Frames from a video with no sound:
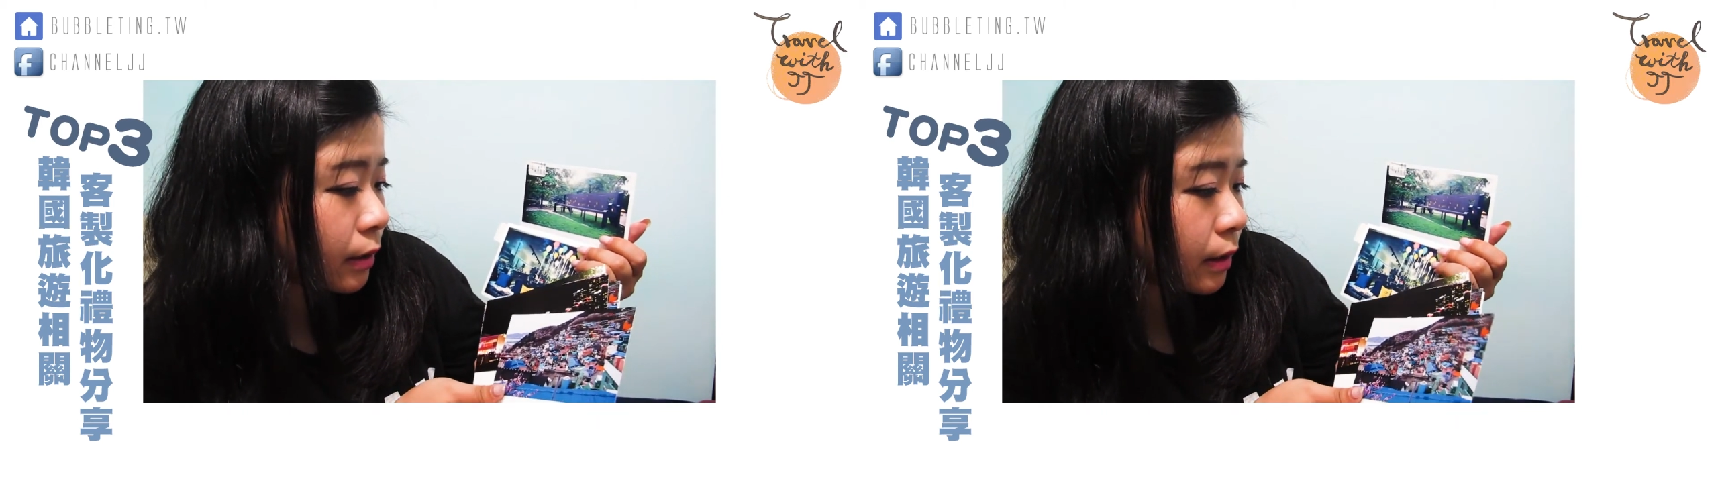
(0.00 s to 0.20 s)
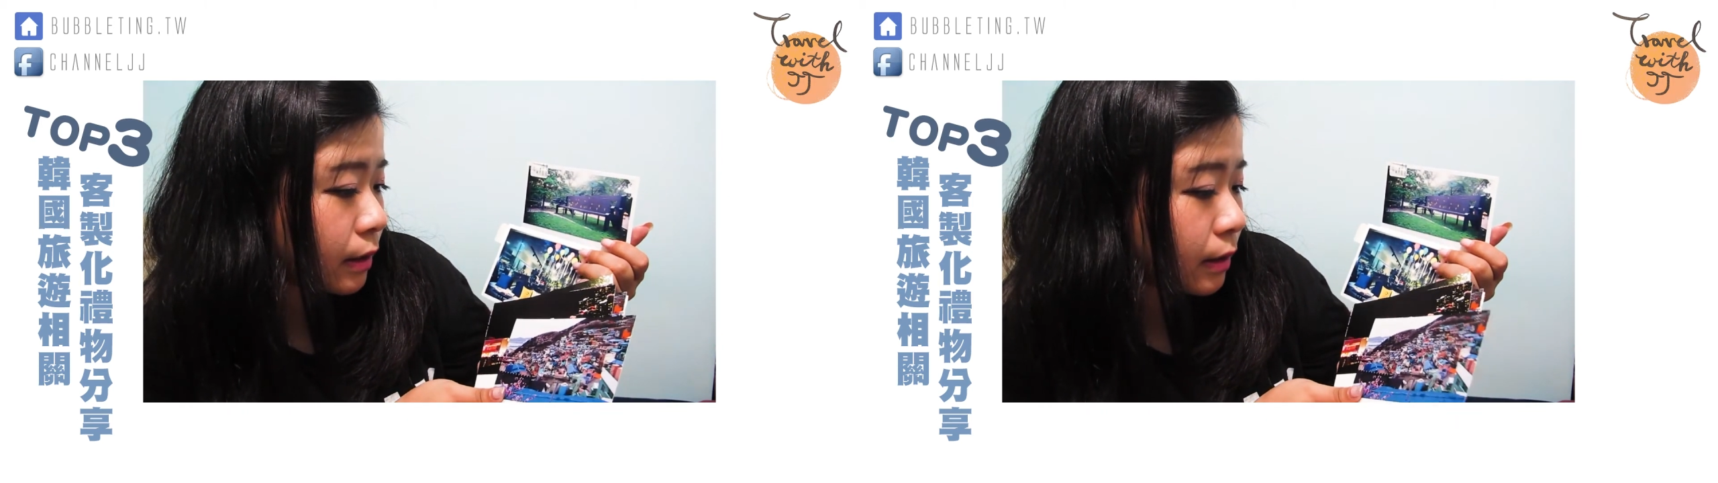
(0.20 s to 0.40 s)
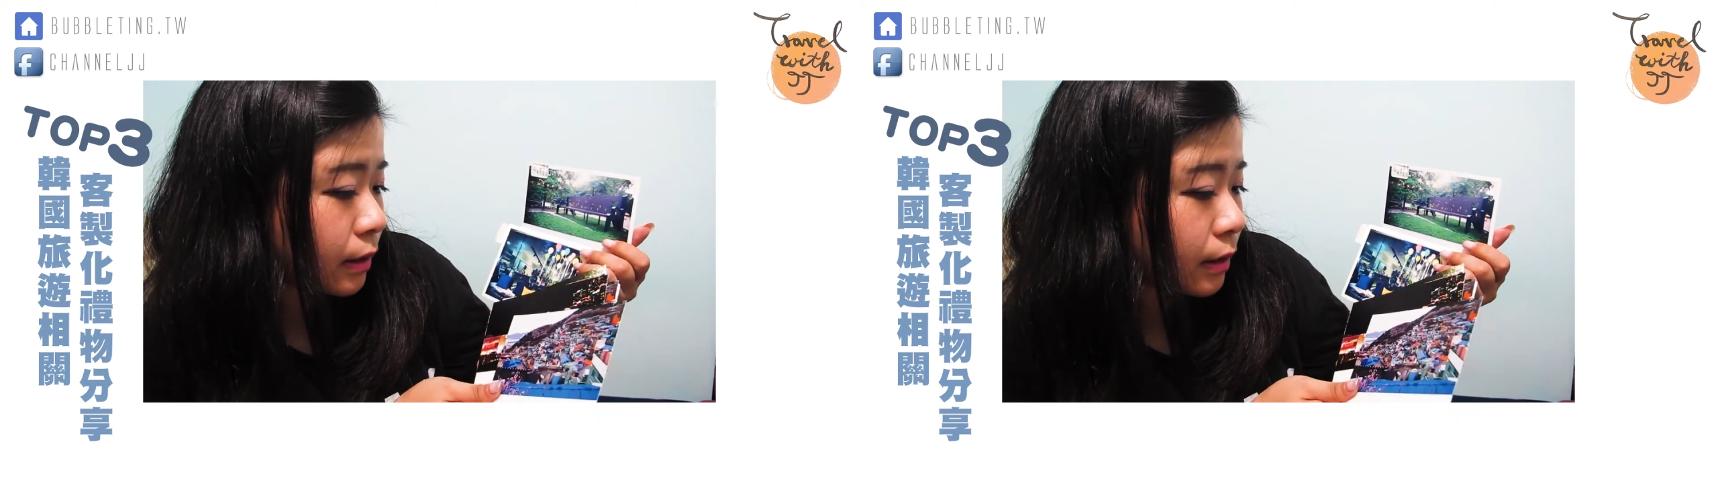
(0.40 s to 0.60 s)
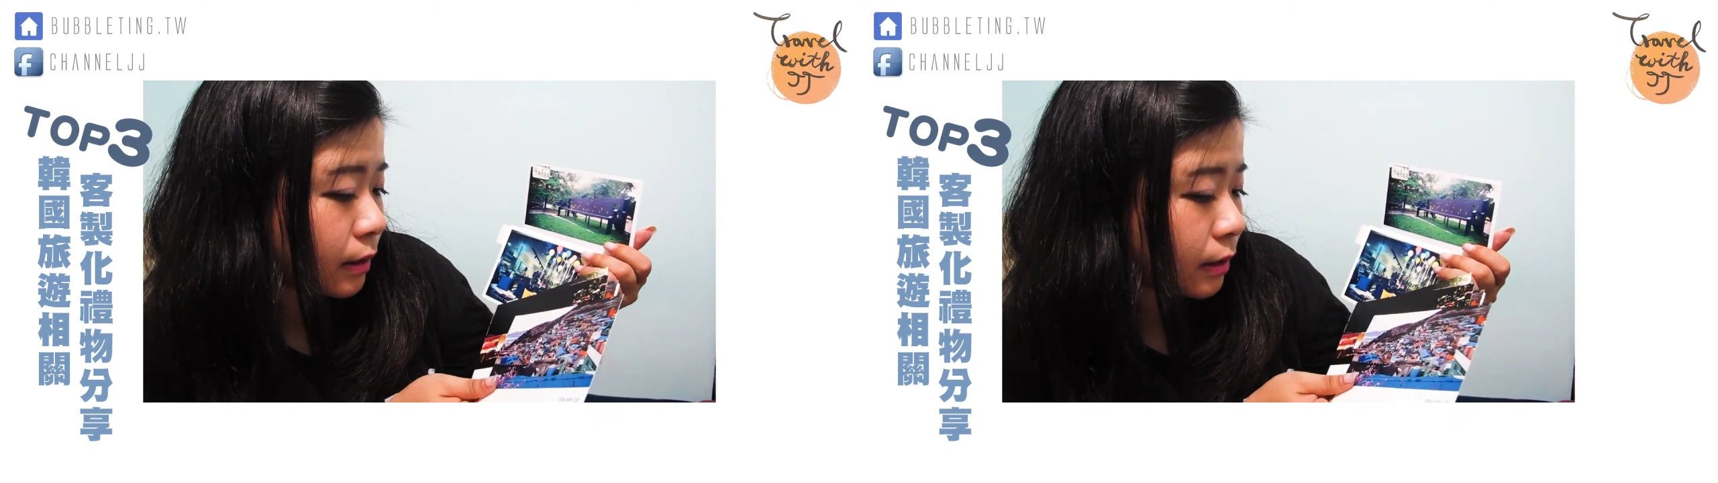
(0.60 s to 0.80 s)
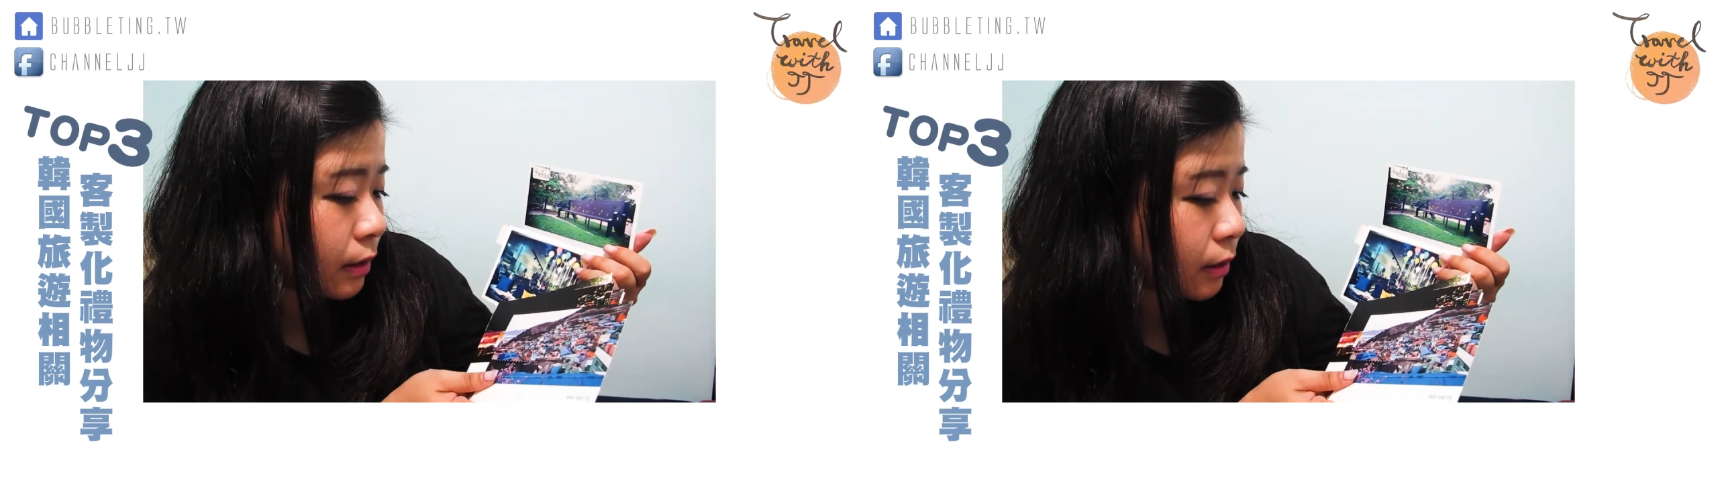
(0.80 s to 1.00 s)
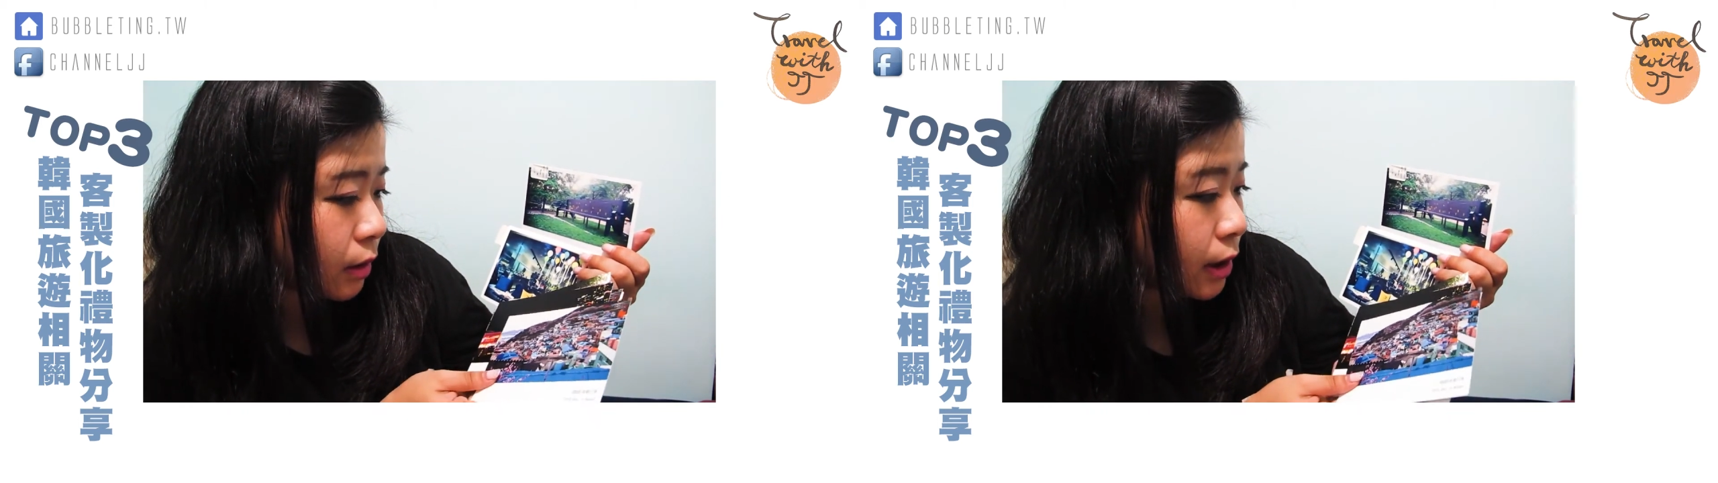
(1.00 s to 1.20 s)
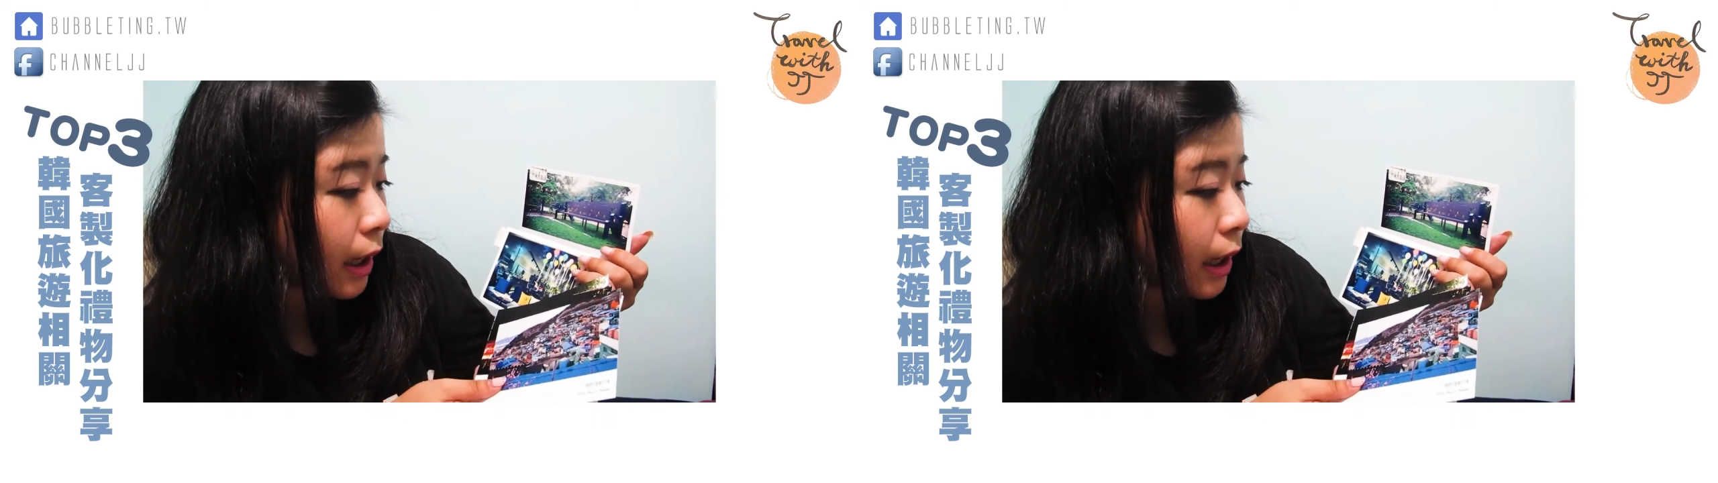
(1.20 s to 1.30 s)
其